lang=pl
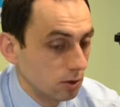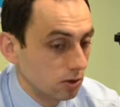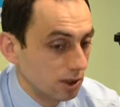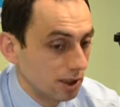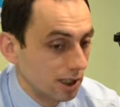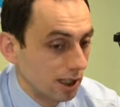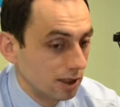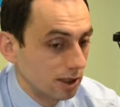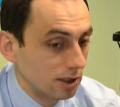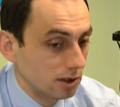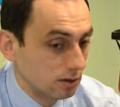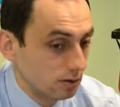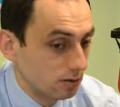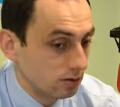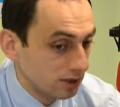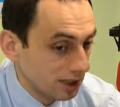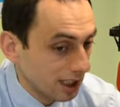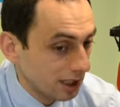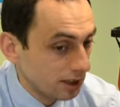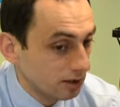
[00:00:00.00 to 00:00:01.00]
tych latach.
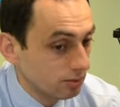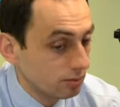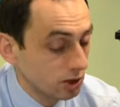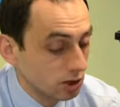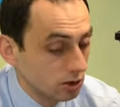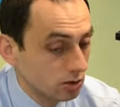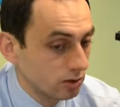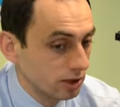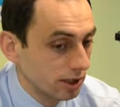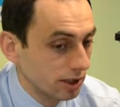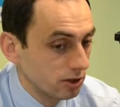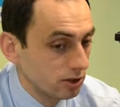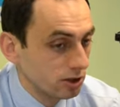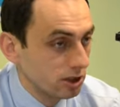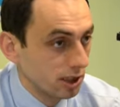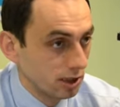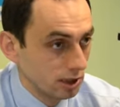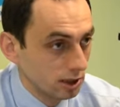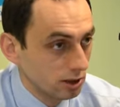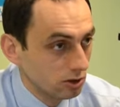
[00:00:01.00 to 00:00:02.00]
Tak myślą
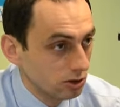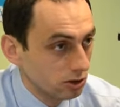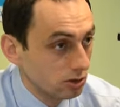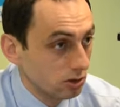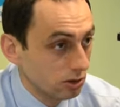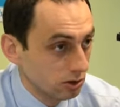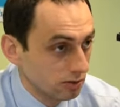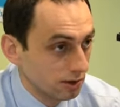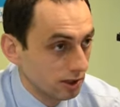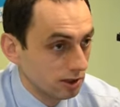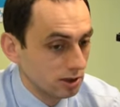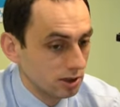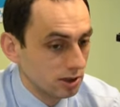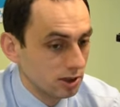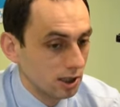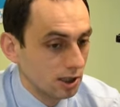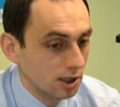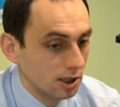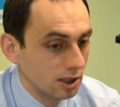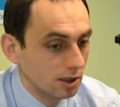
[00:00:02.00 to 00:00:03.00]
gdańszczanie, że to jest ważny
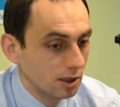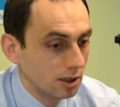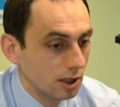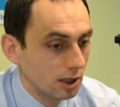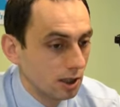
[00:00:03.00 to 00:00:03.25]
teren.